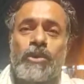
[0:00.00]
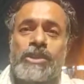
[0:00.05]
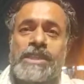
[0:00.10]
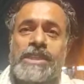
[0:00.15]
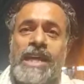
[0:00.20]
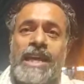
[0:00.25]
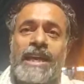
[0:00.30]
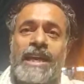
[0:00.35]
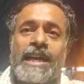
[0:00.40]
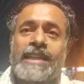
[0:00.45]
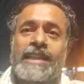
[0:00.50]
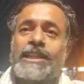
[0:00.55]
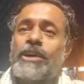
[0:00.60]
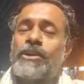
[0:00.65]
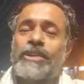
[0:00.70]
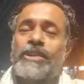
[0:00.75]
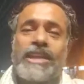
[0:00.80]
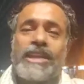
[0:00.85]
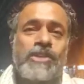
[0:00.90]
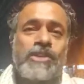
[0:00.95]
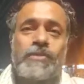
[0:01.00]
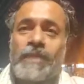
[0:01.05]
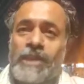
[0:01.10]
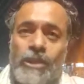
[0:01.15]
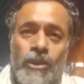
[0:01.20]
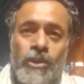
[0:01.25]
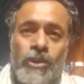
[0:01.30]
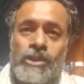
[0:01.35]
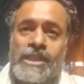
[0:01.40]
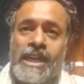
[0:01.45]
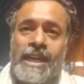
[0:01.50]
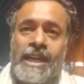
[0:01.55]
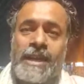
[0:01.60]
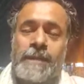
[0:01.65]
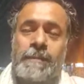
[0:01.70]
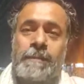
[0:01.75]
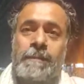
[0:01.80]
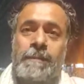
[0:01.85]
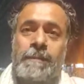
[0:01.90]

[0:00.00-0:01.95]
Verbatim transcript: ऊर्जा लगा दें और देश बंद हो जाए